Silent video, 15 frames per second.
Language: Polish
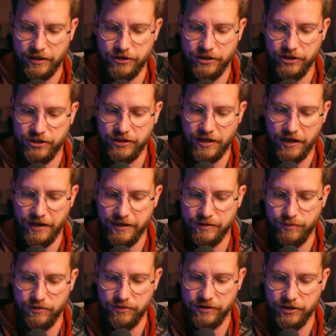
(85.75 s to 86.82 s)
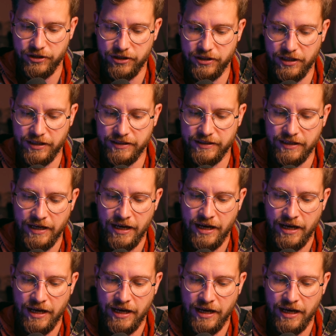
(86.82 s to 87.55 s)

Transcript: czyli 4x minus 10x,